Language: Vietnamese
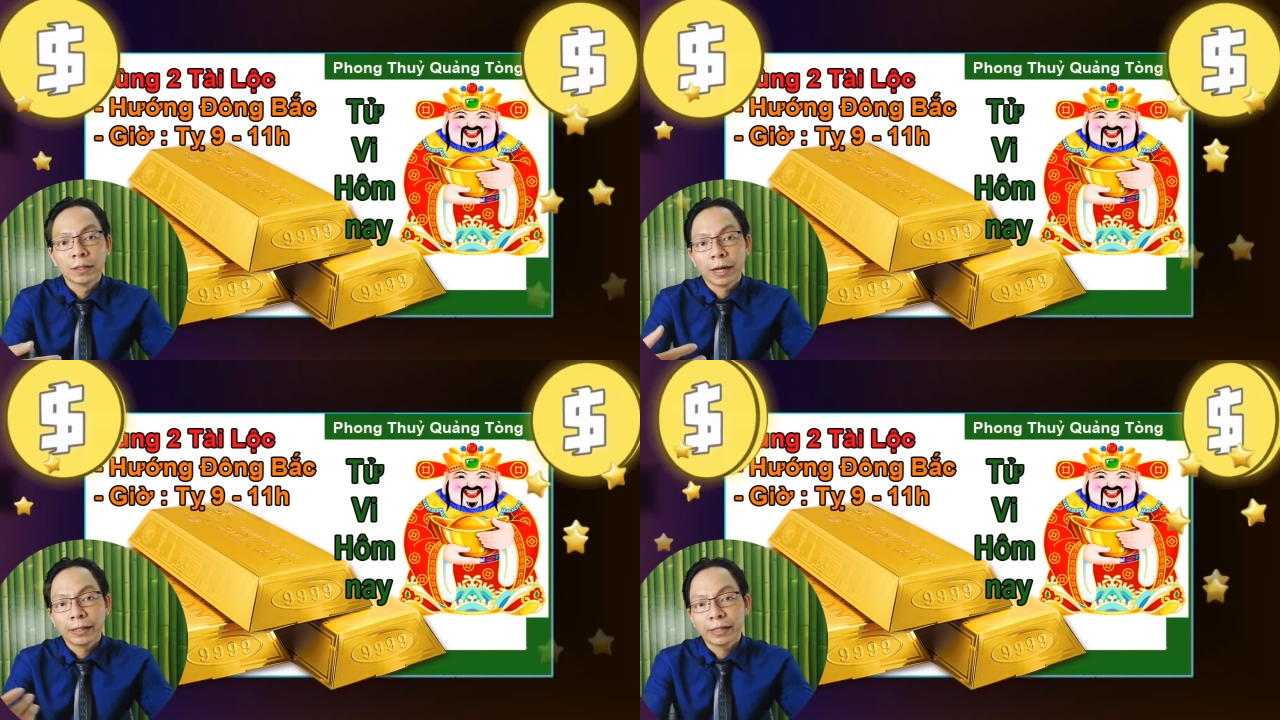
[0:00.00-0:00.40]

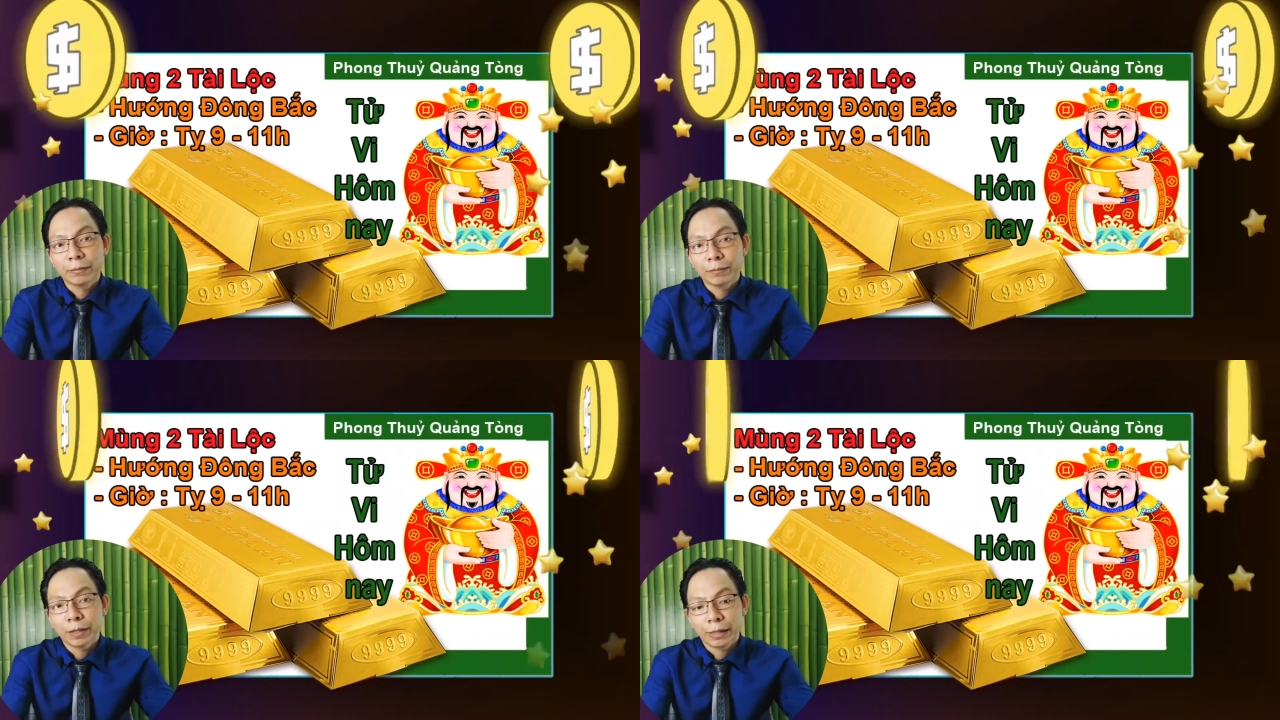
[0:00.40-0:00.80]
Anh chị
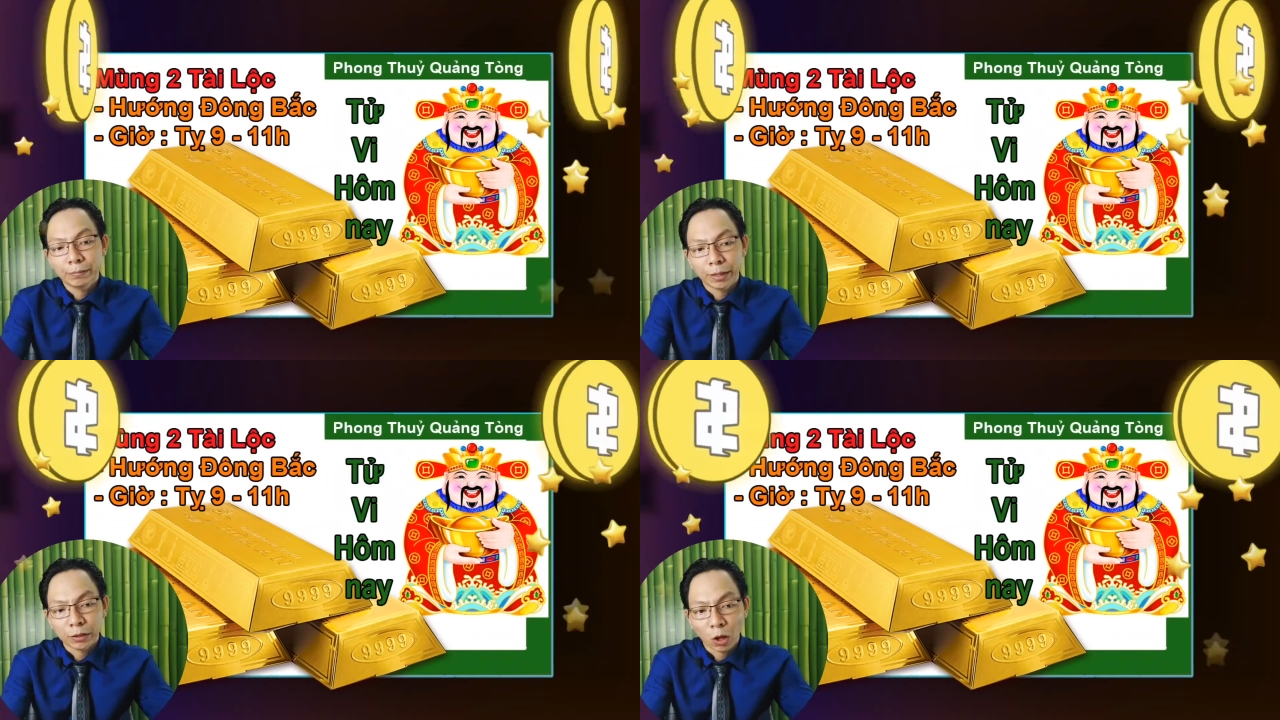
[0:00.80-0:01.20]

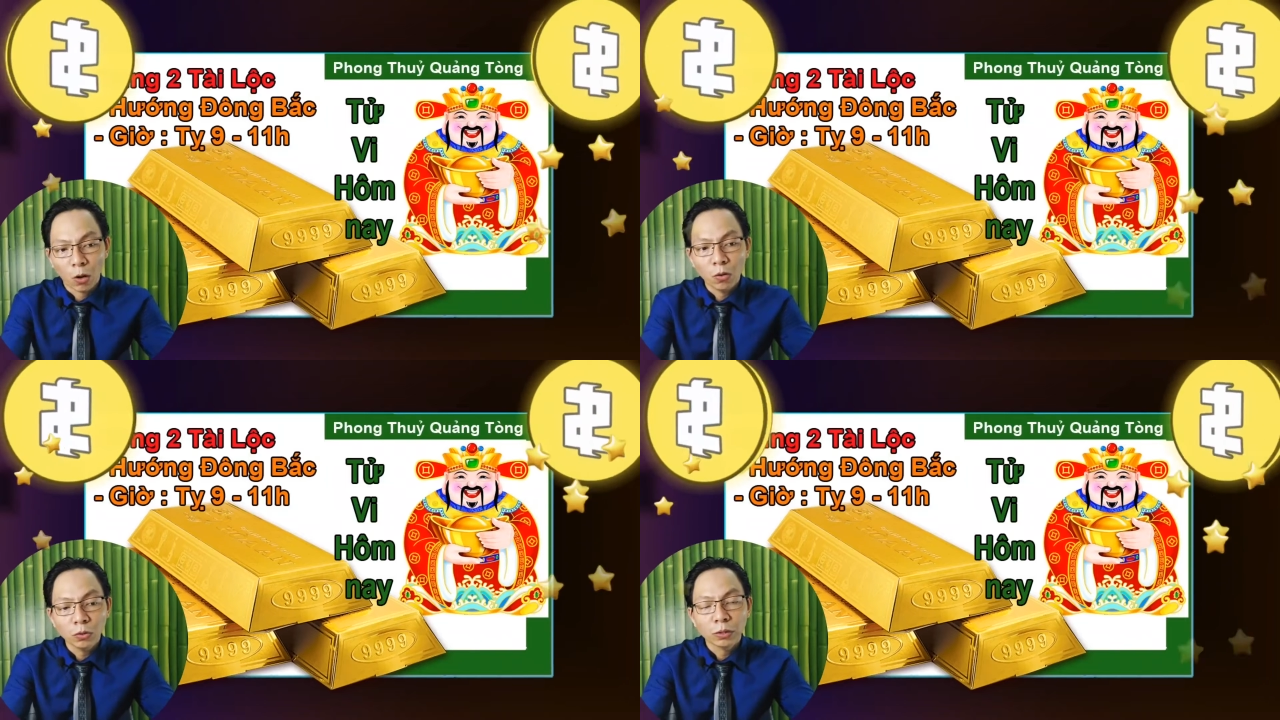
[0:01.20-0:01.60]
em mệnh
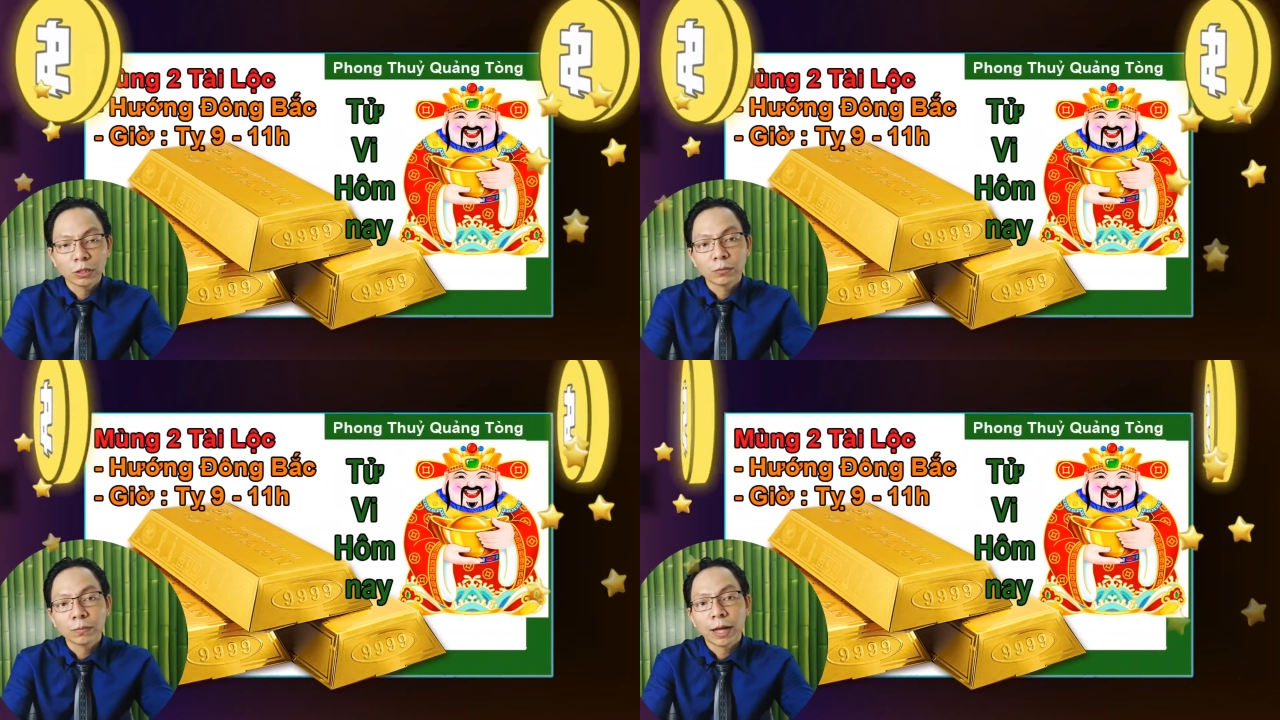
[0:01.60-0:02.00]
Thổ thì
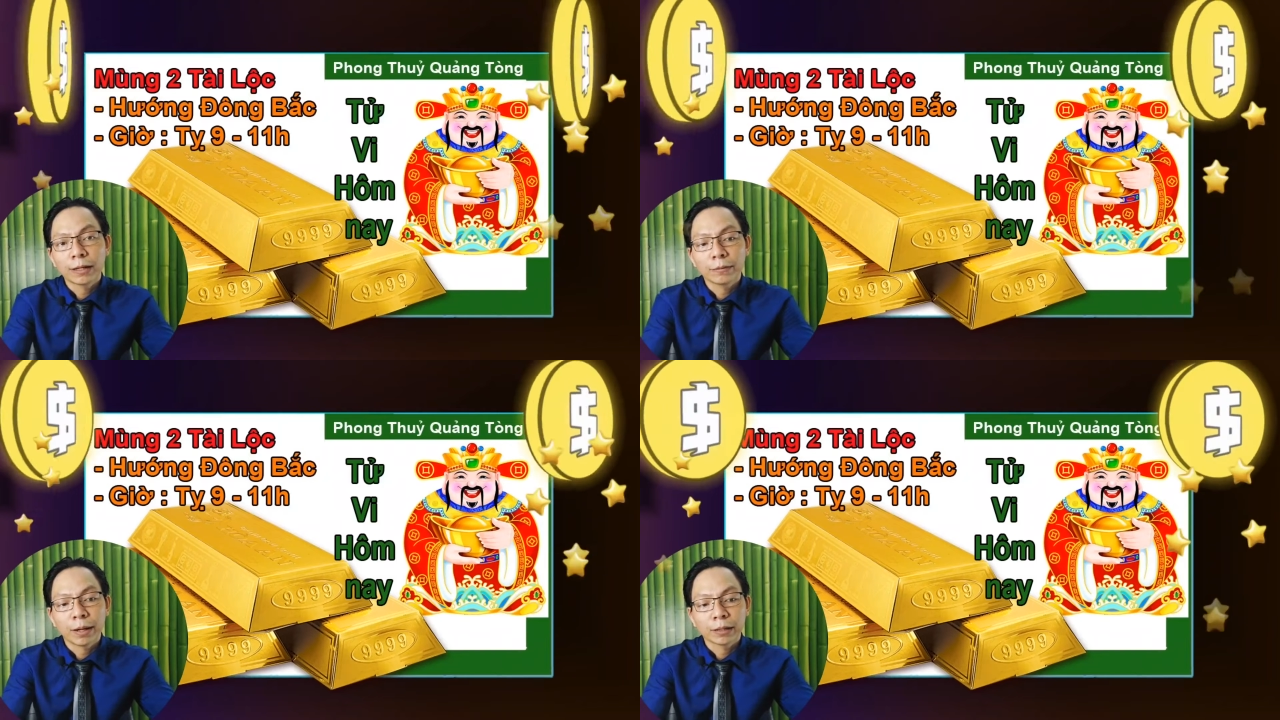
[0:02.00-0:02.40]
chúng ta
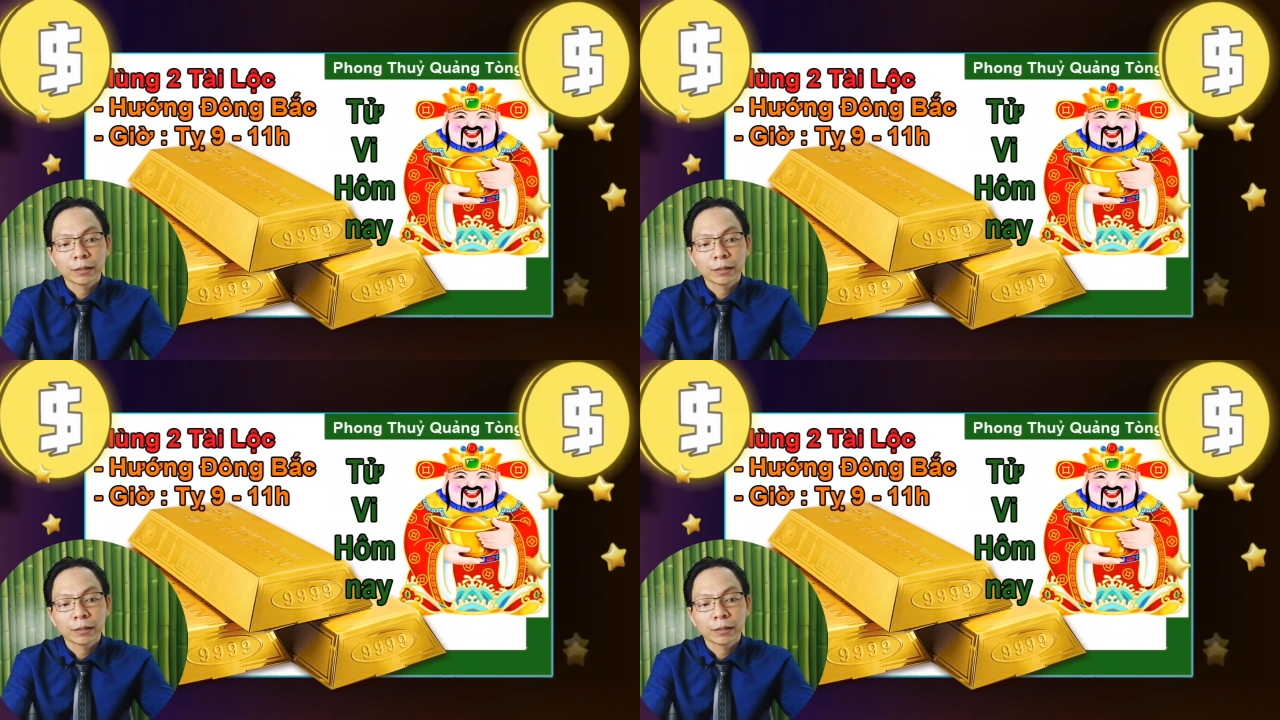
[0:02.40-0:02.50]
nên mặc